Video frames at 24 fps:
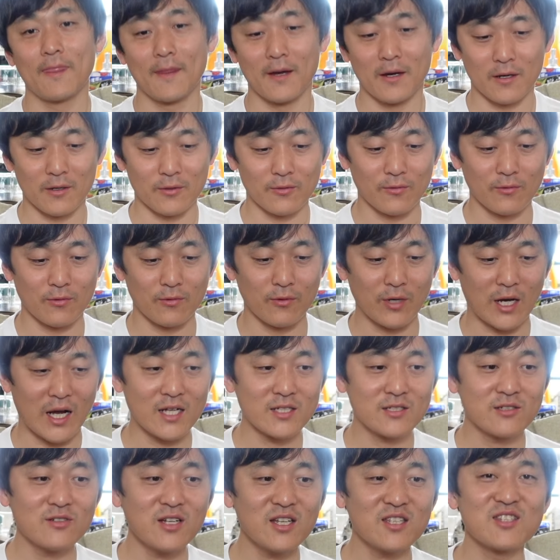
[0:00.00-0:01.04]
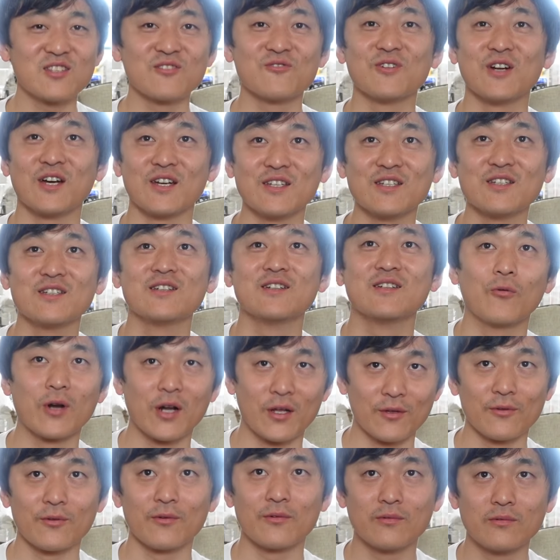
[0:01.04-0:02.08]
あの、外れ値ぐらいお
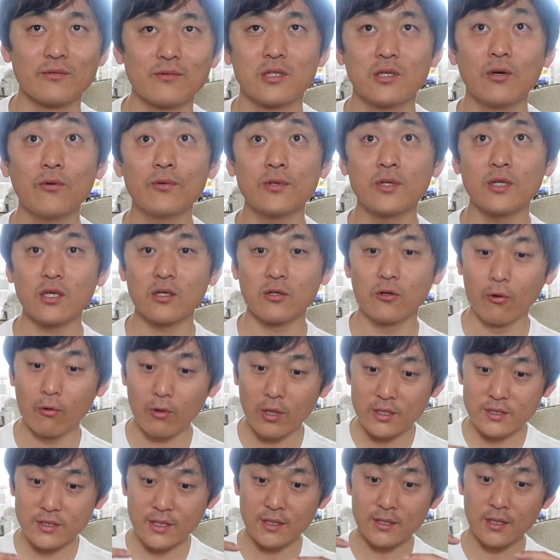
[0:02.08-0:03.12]
らんのよ。基本的に合格さ